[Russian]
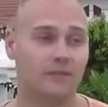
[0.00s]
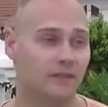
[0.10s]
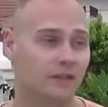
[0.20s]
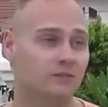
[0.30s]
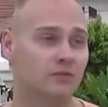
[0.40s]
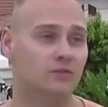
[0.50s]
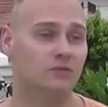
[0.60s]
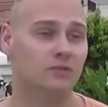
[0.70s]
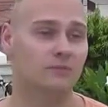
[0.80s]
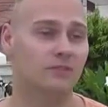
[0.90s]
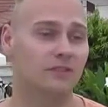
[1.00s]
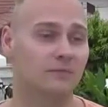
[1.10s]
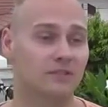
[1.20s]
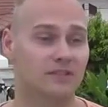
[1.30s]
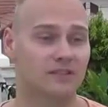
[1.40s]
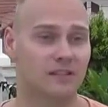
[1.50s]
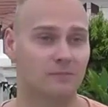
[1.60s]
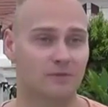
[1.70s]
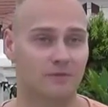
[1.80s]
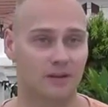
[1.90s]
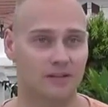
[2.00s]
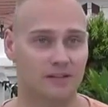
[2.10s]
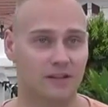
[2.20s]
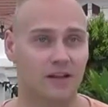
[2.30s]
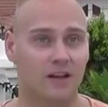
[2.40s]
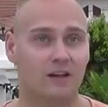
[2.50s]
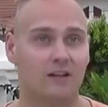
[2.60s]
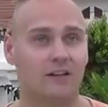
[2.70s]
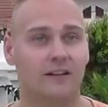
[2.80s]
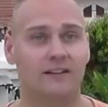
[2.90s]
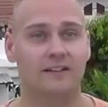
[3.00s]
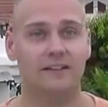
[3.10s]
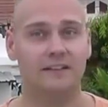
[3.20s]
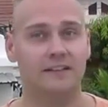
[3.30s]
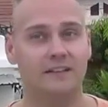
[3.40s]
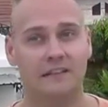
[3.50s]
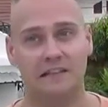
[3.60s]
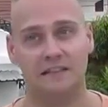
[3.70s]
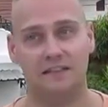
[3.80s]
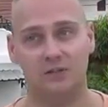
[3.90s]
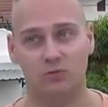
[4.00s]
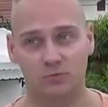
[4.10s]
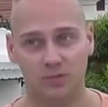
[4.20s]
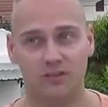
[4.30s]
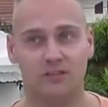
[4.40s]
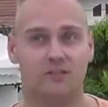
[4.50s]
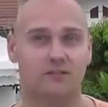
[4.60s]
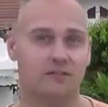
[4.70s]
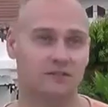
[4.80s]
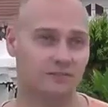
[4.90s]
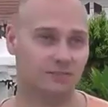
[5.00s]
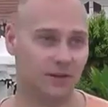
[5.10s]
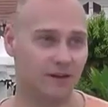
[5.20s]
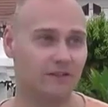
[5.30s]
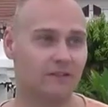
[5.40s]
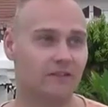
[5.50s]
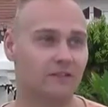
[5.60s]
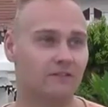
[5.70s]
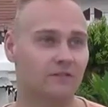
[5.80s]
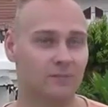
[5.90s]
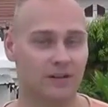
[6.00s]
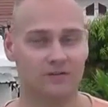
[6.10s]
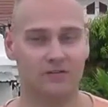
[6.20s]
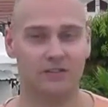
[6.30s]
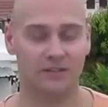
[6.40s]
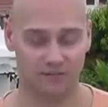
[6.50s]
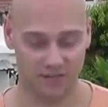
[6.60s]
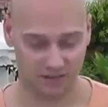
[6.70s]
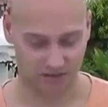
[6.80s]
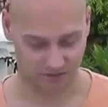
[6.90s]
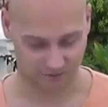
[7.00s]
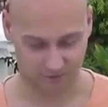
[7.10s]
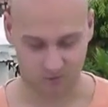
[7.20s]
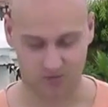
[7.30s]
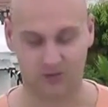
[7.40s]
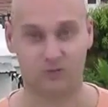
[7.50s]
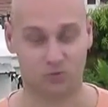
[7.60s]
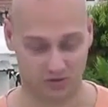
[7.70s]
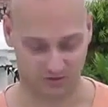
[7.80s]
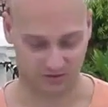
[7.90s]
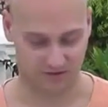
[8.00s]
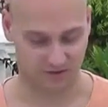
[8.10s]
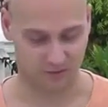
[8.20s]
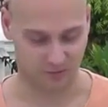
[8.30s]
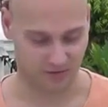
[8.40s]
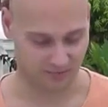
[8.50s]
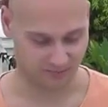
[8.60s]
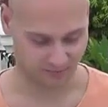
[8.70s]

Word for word: да, вот это именно те самые фразы, а, и уметь правильно выбирать все там фильтры. Вот это нужно знать и уметь.